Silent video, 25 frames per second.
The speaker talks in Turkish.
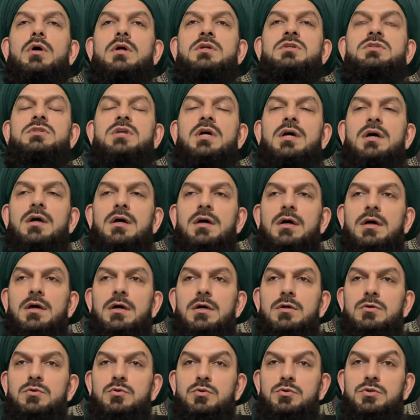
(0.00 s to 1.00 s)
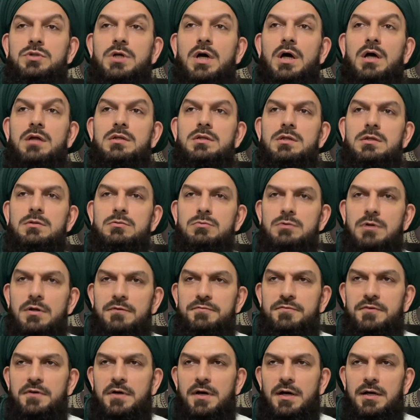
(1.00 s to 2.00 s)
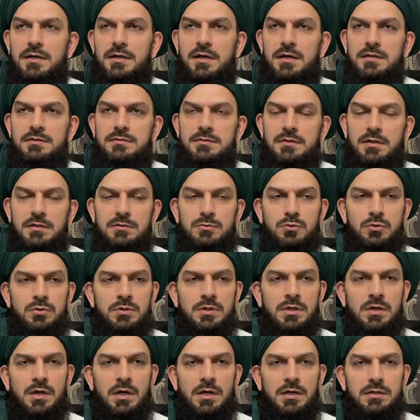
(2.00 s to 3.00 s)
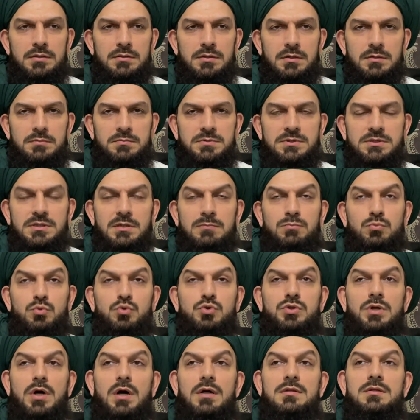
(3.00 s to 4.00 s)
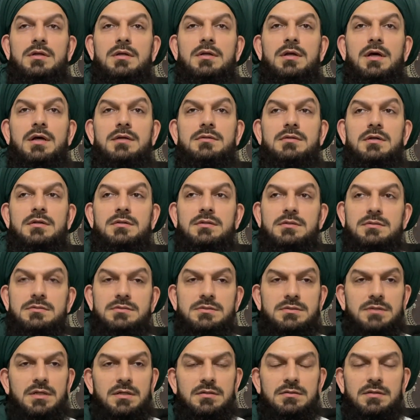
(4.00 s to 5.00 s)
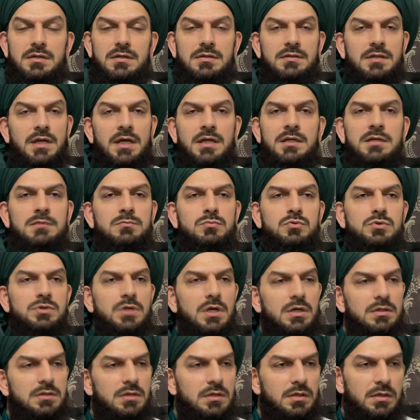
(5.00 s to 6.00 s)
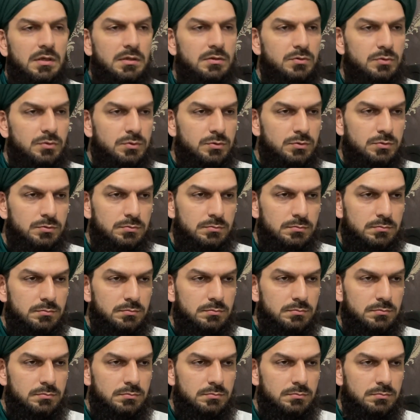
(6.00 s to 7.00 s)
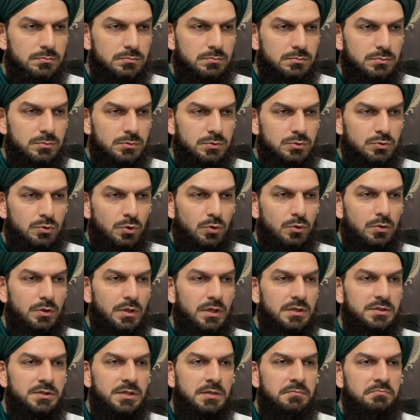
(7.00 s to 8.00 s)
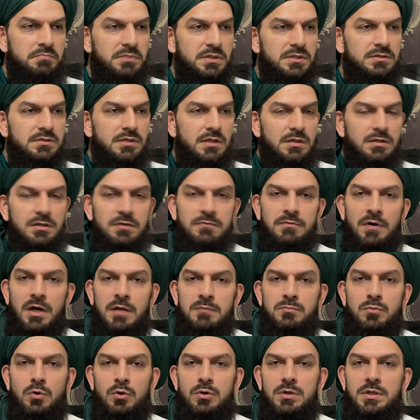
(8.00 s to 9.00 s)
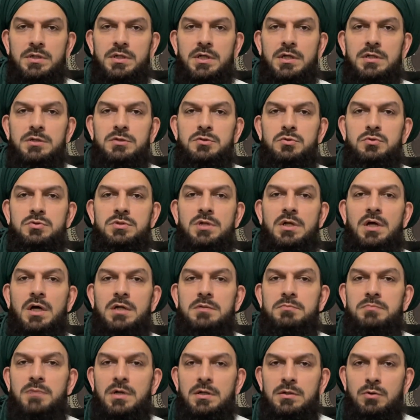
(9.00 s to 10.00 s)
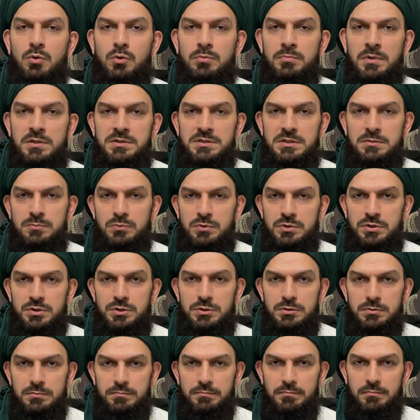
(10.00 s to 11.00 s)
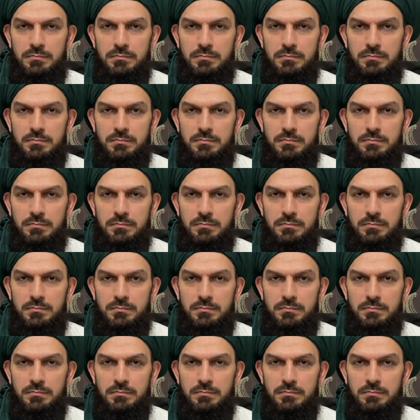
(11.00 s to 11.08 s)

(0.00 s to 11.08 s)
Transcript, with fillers: İşte yücadiluna fi ayatina diyor ya ayetlerimizde mücadele eden insanlar. Neyle mücadele ediyorsun? Söyleyeceğim bir delil var mı? Öyle gelişi güzel atmakla olmaz ki bu iş.